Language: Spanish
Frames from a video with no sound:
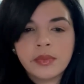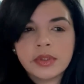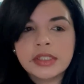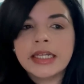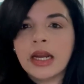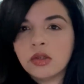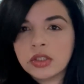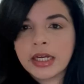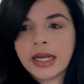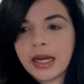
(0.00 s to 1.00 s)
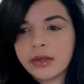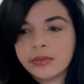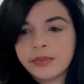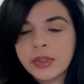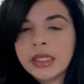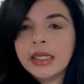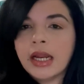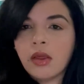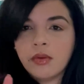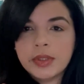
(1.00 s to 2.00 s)
ya lo sacaron
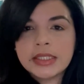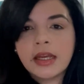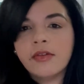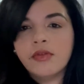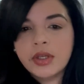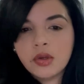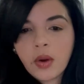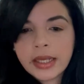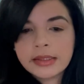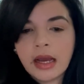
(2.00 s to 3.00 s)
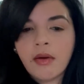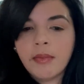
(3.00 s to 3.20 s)
las dos veces que fui no estaba,